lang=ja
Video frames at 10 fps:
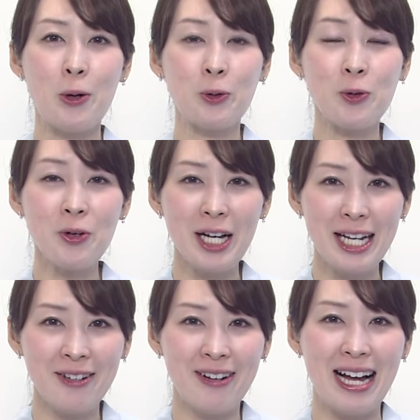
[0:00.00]
ここか
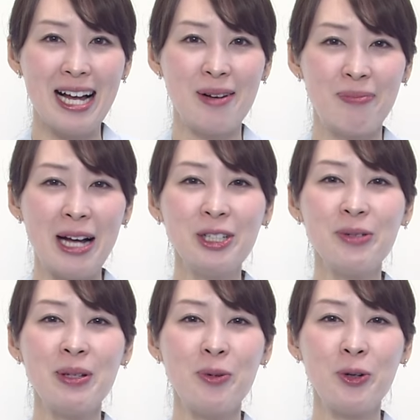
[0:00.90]
らは番
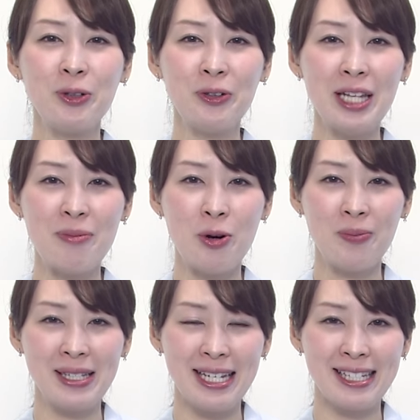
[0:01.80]
組冒頭でもお
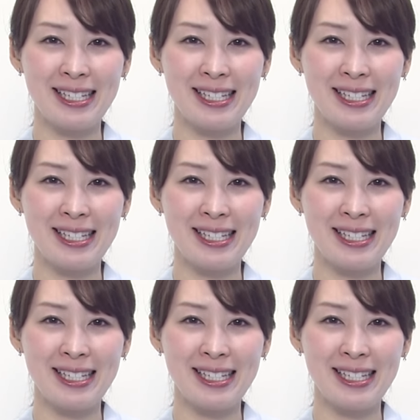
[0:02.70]
見せし